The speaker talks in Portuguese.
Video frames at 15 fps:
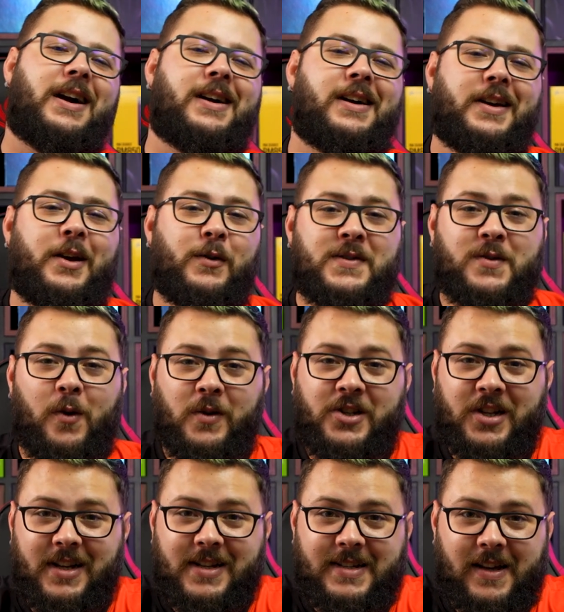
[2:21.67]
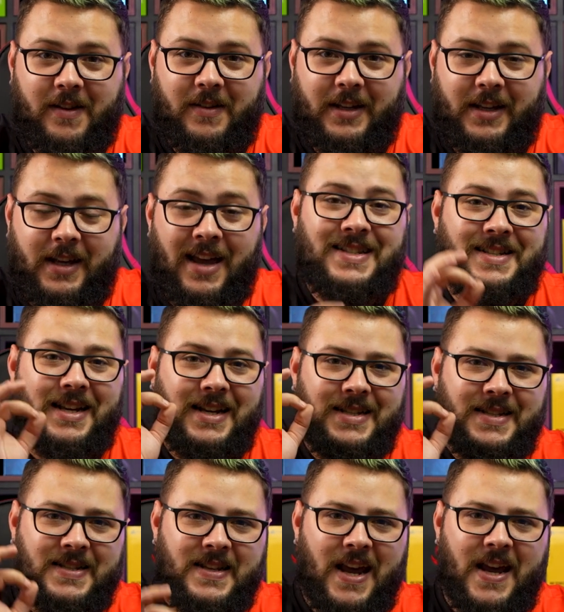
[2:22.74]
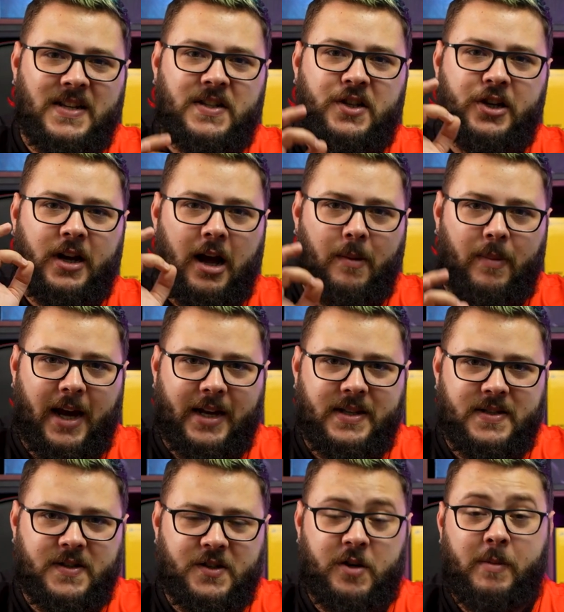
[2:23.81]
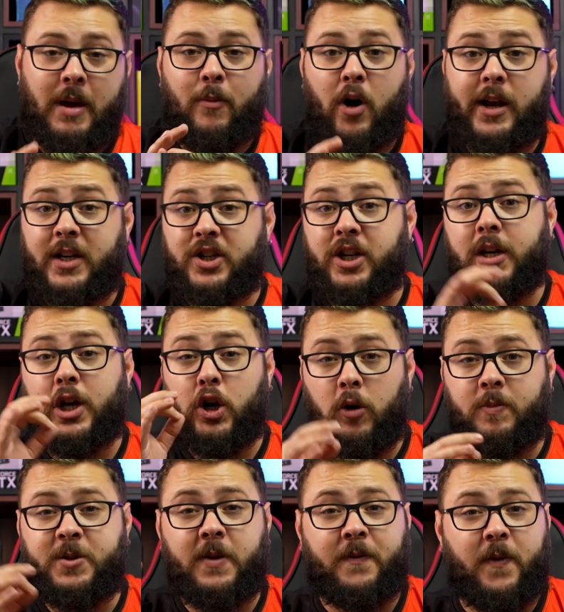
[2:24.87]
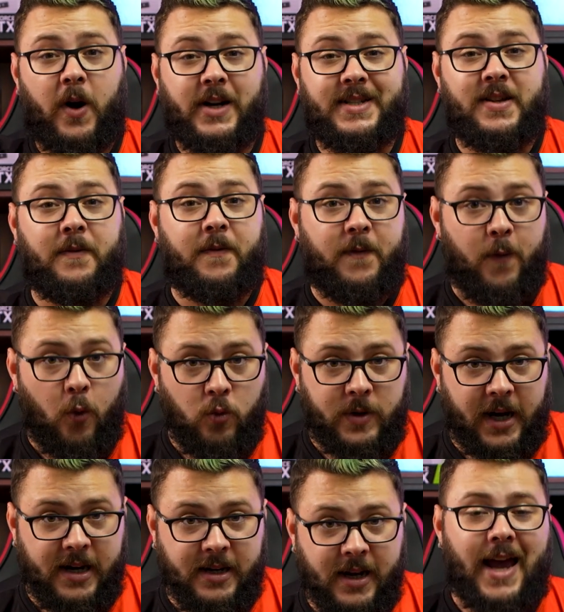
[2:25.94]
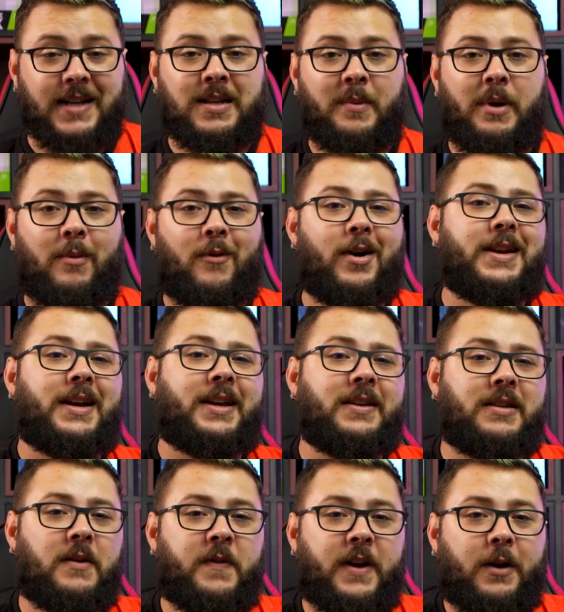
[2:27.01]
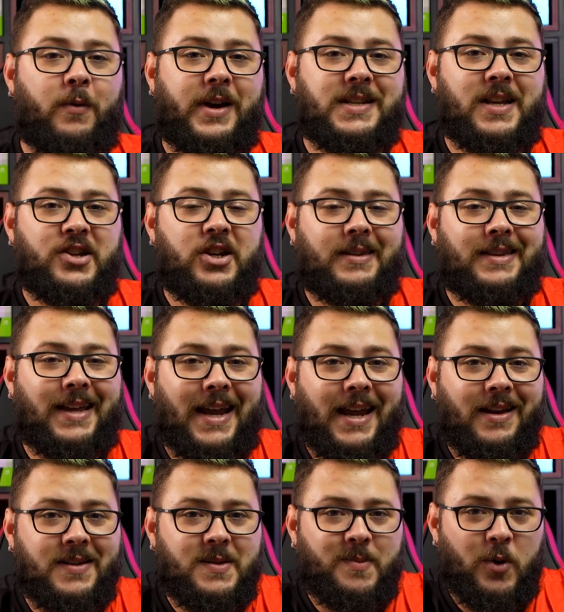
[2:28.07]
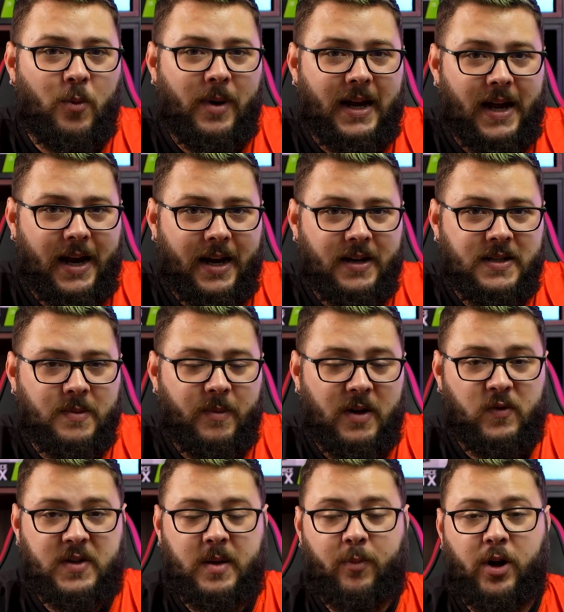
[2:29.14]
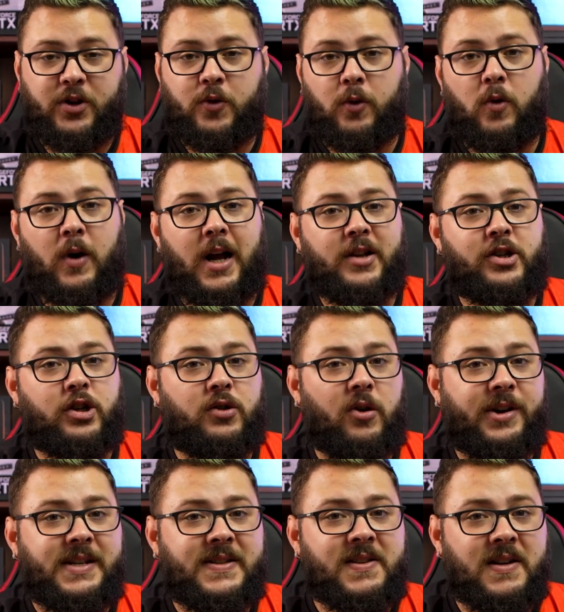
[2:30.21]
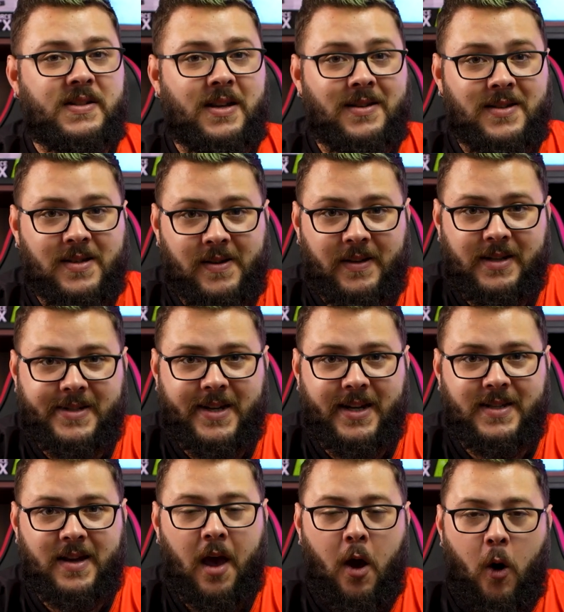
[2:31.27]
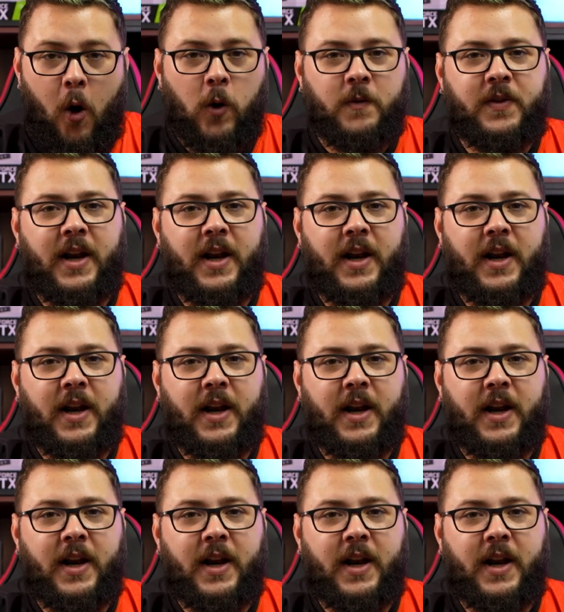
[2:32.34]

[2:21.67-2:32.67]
RAM, eu estou utilizando aqui 16 GB de memória Team Group Force Vulcan. Essa memória aqui tem frequência de 3.000 MHz, mas você pode colocar de 2.666 ou